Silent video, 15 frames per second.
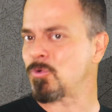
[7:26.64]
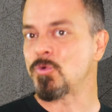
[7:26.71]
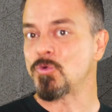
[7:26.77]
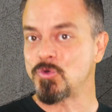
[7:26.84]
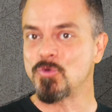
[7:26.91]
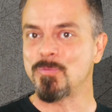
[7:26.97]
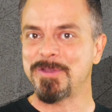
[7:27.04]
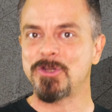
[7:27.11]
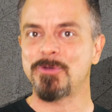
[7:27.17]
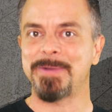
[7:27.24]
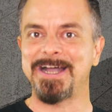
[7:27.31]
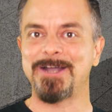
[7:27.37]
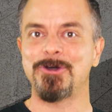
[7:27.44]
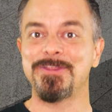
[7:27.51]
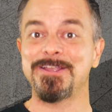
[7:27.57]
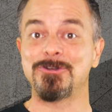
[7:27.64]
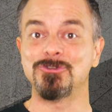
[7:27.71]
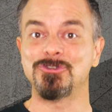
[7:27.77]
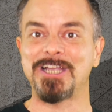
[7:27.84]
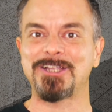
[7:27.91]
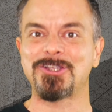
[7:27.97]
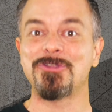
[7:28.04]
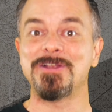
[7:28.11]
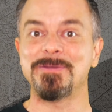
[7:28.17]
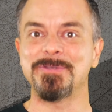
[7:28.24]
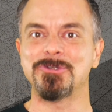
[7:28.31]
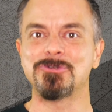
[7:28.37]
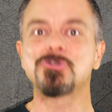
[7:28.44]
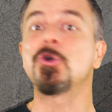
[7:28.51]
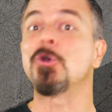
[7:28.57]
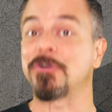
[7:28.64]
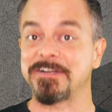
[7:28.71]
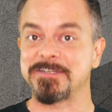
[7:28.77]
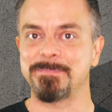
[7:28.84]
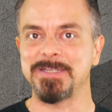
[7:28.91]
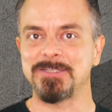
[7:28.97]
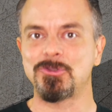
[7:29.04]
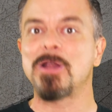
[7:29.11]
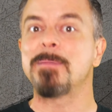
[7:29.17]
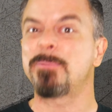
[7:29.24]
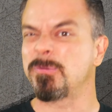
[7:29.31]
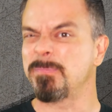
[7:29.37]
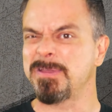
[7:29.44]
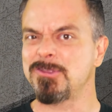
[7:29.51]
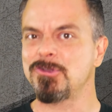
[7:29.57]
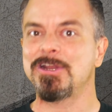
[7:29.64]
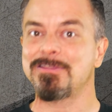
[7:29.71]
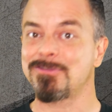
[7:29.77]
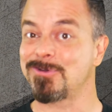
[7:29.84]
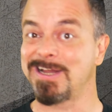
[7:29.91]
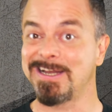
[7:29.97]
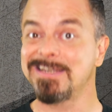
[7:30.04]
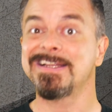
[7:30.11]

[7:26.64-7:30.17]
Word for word: un número bajo de contagio del virus con respecto al promedio nacional